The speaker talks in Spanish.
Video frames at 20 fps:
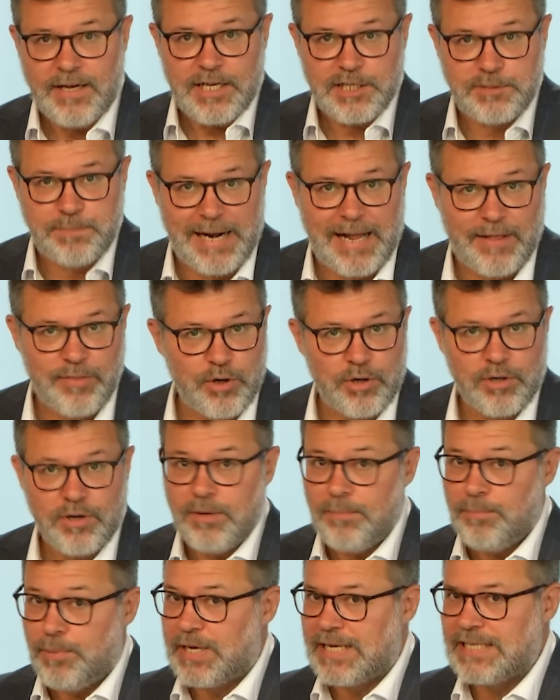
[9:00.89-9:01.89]
esperando,
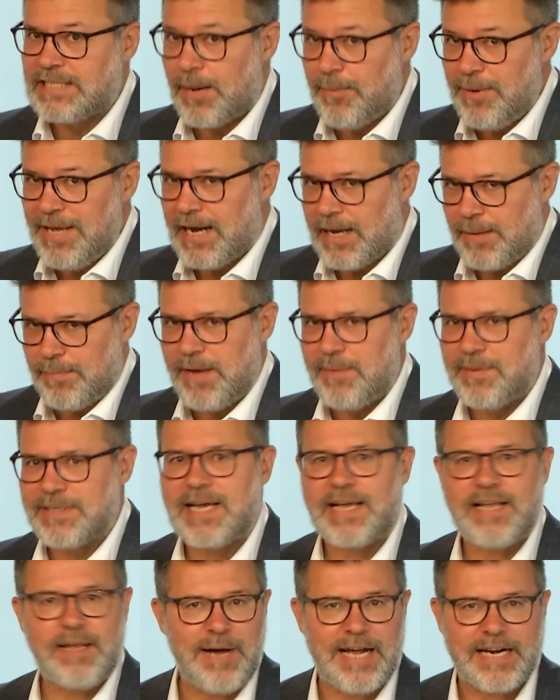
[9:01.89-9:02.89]
porque sabía que me ibas
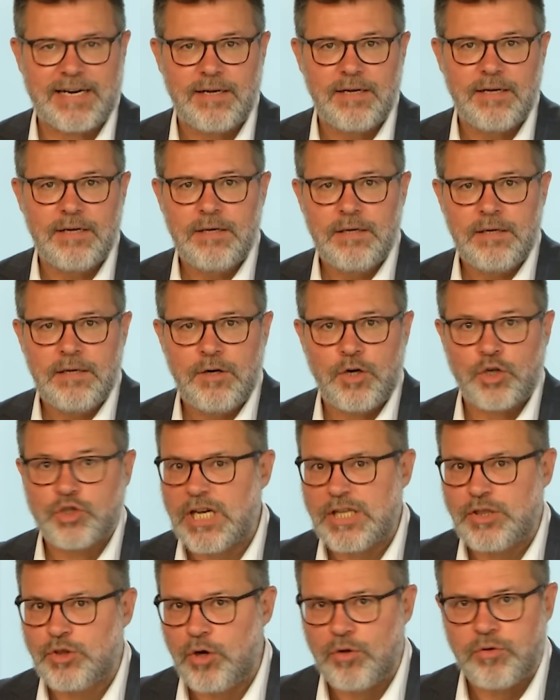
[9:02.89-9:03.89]
a llamar. Lo
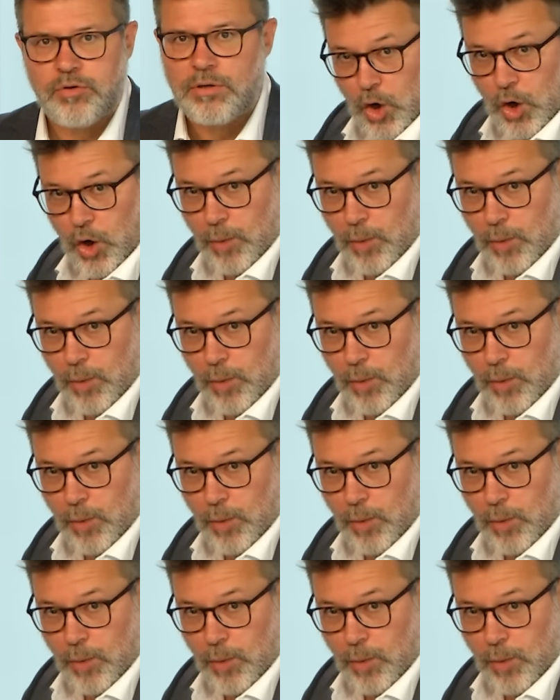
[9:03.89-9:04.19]
sé todo.